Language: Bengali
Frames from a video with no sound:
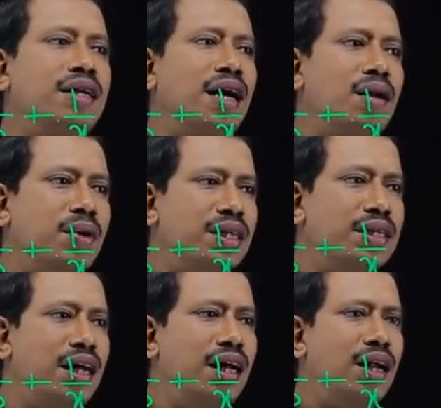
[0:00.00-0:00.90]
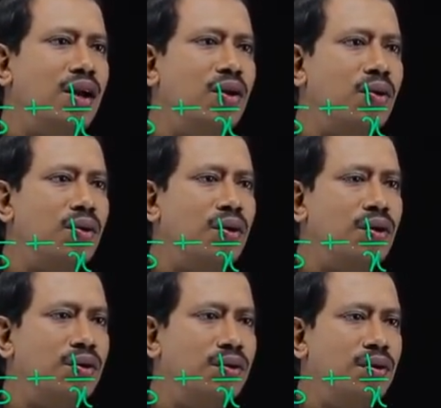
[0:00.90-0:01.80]
টার্ম আসে লক্ষ্য
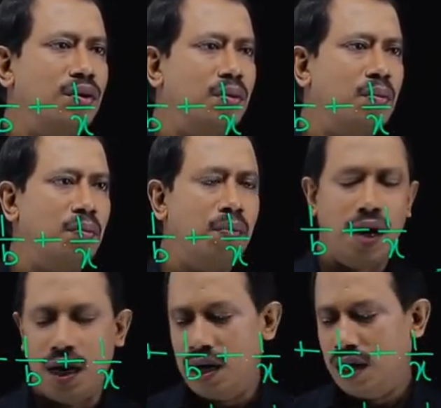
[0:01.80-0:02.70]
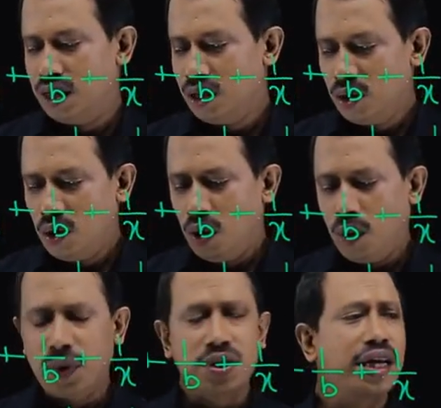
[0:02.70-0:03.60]
করো বা
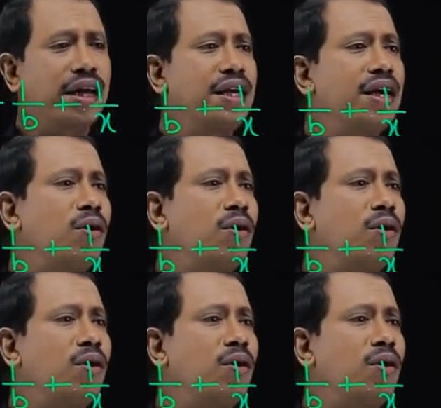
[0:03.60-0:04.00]
ওপর থেকে কি